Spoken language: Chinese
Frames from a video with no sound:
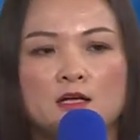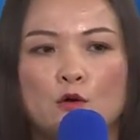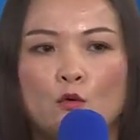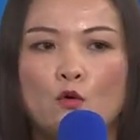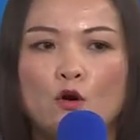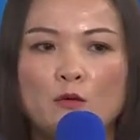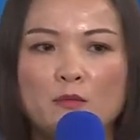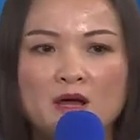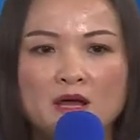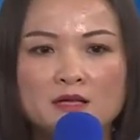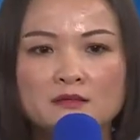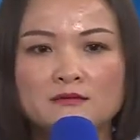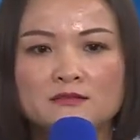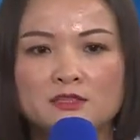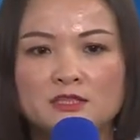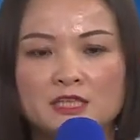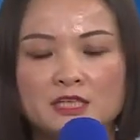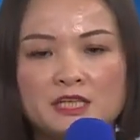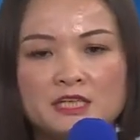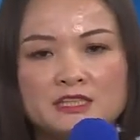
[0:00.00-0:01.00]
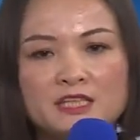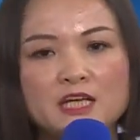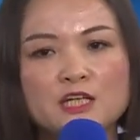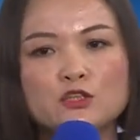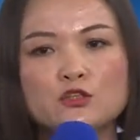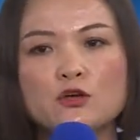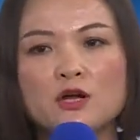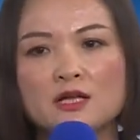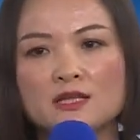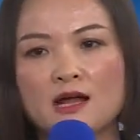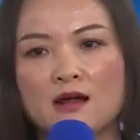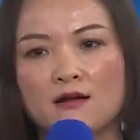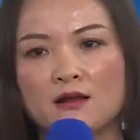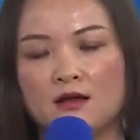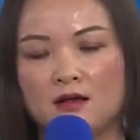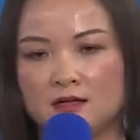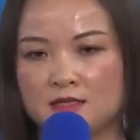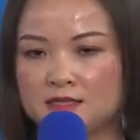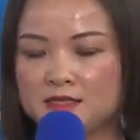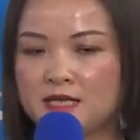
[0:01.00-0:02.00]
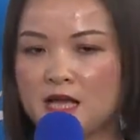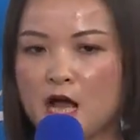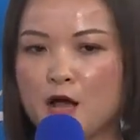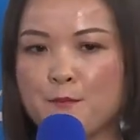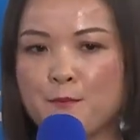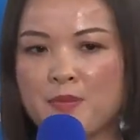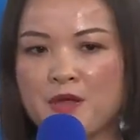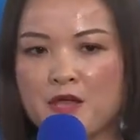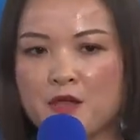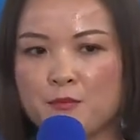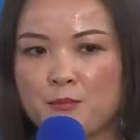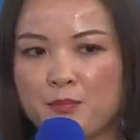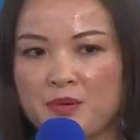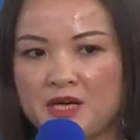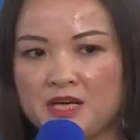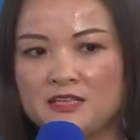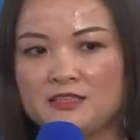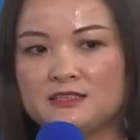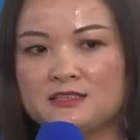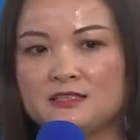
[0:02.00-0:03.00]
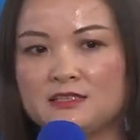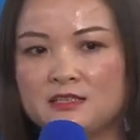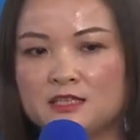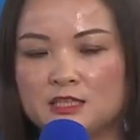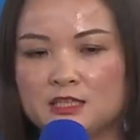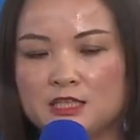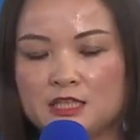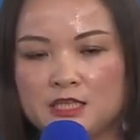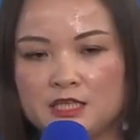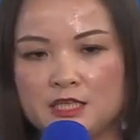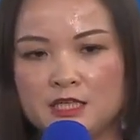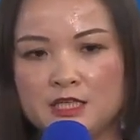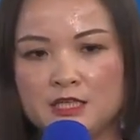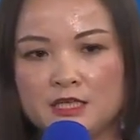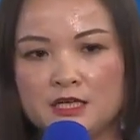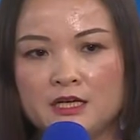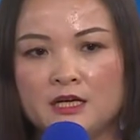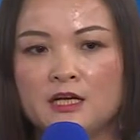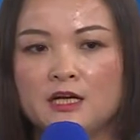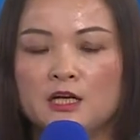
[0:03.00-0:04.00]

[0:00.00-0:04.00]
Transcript: 我们已经做到了产品品质的第一，